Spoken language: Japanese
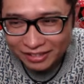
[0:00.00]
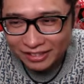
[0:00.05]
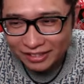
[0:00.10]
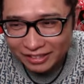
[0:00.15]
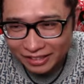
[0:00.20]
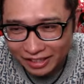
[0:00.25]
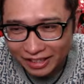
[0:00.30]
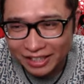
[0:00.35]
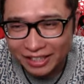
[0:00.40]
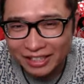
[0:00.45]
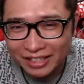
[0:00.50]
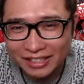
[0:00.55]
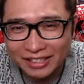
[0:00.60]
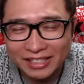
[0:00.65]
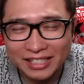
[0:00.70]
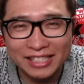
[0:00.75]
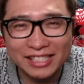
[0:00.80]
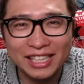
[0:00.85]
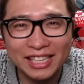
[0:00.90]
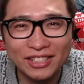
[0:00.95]
ね、
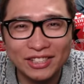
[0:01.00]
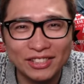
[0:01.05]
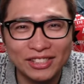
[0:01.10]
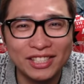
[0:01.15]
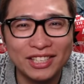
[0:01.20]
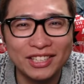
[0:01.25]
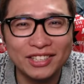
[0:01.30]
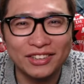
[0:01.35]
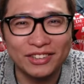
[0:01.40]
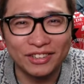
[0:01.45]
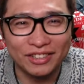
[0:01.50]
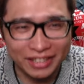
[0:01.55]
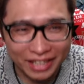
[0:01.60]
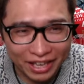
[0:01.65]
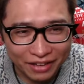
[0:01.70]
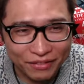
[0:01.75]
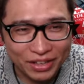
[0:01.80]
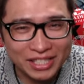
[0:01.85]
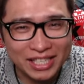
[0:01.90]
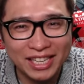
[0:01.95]
さっさと次の、
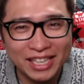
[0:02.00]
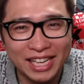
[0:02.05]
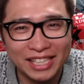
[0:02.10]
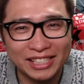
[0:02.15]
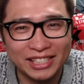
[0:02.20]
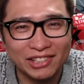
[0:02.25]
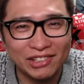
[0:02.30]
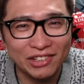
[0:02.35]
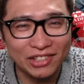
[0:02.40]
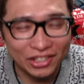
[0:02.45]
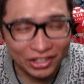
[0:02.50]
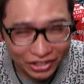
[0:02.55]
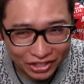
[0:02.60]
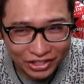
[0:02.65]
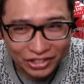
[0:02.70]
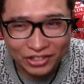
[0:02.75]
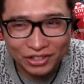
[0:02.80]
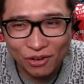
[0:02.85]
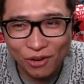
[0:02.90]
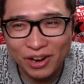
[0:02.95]
ね、目線出してこいよってい
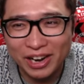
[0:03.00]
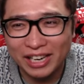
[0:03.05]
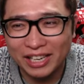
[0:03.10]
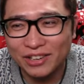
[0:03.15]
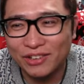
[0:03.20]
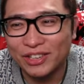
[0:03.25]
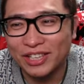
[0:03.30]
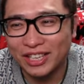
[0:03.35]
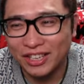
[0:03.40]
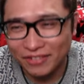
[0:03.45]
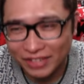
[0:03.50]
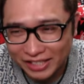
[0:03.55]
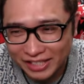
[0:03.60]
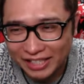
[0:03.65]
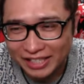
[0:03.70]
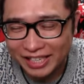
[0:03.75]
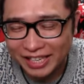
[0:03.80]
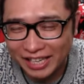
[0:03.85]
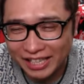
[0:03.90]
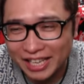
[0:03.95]
う声が聞こえてきました
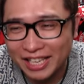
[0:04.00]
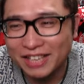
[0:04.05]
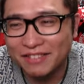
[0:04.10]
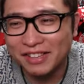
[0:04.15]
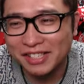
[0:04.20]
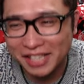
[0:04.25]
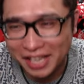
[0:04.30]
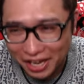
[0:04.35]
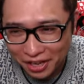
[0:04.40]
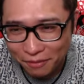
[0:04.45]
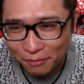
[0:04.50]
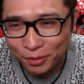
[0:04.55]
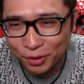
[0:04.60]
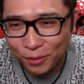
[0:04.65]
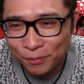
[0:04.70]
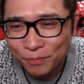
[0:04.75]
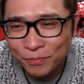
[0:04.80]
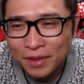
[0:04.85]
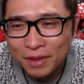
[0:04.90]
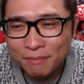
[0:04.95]
ん、ね、でやっていきますけれども
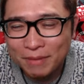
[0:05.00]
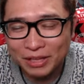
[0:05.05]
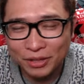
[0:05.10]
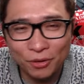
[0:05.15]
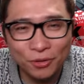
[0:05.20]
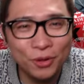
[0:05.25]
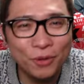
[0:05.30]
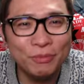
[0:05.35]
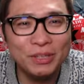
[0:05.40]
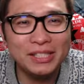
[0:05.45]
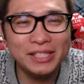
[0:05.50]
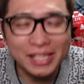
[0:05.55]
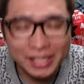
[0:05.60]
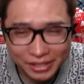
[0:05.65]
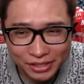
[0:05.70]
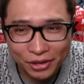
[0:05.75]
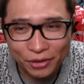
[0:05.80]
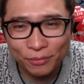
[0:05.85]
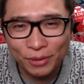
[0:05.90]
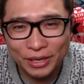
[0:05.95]
まあどの道で
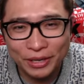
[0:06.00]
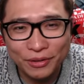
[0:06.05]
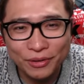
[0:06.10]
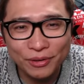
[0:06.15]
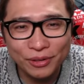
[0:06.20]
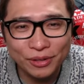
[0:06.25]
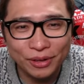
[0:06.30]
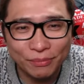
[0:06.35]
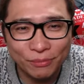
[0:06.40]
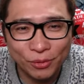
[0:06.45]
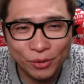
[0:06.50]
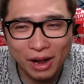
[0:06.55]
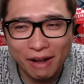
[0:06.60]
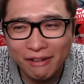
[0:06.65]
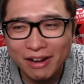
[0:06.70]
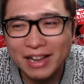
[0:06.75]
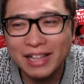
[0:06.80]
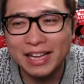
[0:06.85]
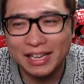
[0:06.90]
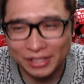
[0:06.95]
すよ、まあ、言うことはもう変
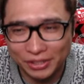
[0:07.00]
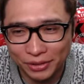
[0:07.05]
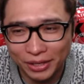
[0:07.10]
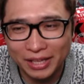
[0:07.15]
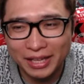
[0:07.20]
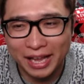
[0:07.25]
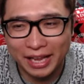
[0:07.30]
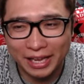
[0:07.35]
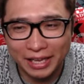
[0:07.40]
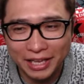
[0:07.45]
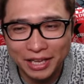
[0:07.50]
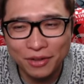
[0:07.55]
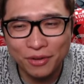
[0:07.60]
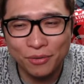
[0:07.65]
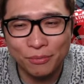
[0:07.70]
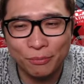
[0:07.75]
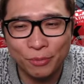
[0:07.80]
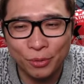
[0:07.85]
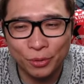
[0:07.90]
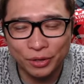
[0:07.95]
わらないんですよだって昨
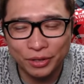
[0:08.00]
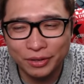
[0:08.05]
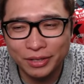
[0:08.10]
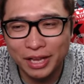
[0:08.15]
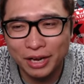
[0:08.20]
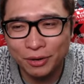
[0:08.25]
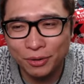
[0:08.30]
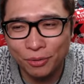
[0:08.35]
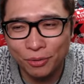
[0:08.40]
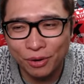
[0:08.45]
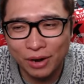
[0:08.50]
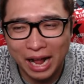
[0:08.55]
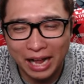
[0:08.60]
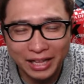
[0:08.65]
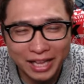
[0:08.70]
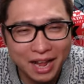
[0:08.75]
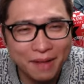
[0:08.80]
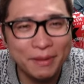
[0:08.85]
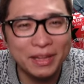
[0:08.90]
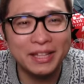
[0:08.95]
日もう言ってるところが当
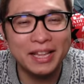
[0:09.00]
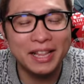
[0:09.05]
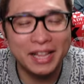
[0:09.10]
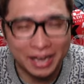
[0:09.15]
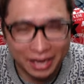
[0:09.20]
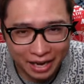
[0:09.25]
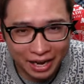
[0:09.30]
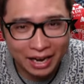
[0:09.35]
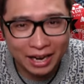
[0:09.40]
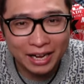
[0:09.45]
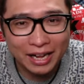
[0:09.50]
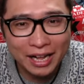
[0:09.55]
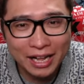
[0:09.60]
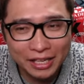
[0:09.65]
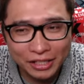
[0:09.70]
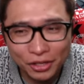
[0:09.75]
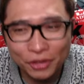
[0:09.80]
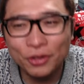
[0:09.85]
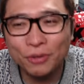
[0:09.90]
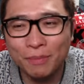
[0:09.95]
てはまってんねんから
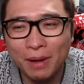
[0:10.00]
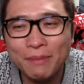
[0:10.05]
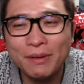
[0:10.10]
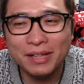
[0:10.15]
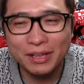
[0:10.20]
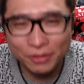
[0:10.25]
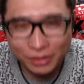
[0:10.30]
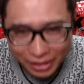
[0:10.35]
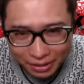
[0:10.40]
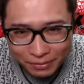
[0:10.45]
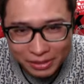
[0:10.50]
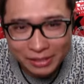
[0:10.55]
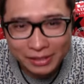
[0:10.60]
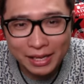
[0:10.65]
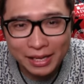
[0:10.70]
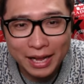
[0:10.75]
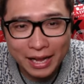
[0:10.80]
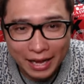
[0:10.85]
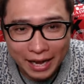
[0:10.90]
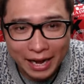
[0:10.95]
そのままでございます
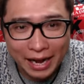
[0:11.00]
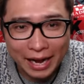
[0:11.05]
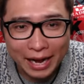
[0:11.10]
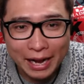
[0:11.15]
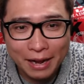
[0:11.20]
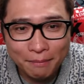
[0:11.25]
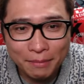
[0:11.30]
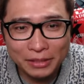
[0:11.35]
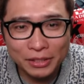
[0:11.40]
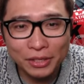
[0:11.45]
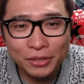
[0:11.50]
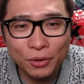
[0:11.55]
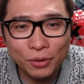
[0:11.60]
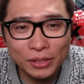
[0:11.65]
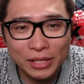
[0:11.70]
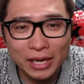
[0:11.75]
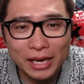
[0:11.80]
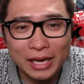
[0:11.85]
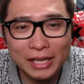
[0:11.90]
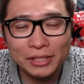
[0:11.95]
はいまあちょっとお
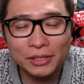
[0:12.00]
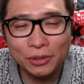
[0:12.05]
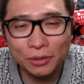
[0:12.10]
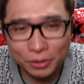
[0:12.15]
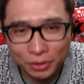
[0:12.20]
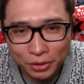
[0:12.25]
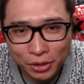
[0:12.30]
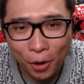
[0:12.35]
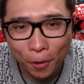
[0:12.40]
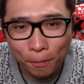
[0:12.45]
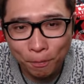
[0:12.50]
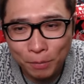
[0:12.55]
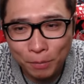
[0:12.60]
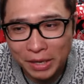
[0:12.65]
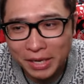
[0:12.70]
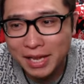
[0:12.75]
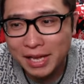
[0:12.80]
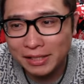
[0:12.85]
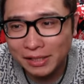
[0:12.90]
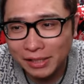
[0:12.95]
さらいしておくとまあ
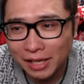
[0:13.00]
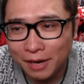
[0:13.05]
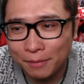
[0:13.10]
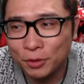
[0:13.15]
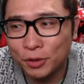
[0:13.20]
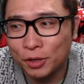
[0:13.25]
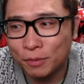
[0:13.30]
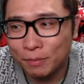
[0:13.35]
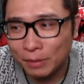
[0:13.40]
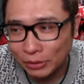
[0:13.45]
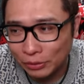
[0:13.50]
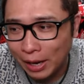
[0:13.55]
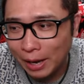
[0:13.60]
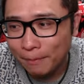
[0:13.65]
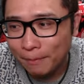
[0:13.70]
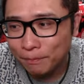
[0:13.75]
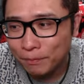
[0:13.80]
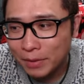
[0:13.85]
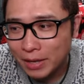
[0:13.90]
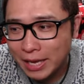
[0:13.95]
冷やしから見ておきましょう
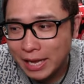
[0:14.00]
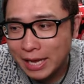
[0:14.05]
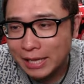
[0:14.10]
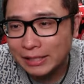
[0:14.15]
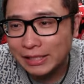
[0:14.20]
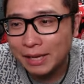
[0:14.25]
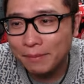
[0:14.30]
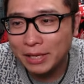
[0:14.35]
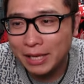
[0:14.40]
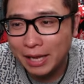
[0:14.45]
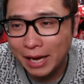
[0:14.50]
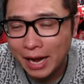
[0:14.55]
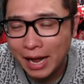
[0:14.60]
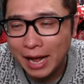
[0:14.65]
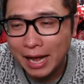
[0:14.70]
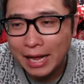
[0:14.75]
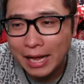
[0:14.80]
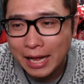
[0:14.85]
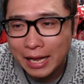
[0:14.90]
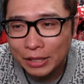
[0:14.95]
か冷やしで見た
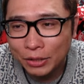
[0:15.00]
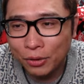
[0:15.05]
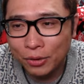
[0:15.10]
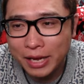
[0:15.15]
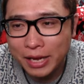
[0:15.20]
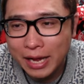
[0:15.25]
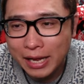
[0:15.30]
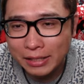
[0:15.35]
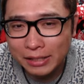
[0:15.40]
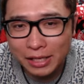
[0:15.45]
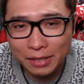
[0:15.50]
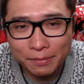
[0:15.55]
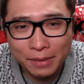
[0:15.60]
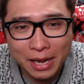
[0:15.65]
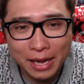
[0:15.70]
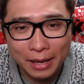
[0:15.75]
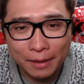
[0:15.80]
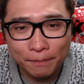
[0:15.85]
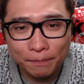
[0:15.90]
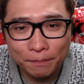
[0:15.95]
らとりあえず
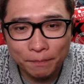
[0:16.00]
今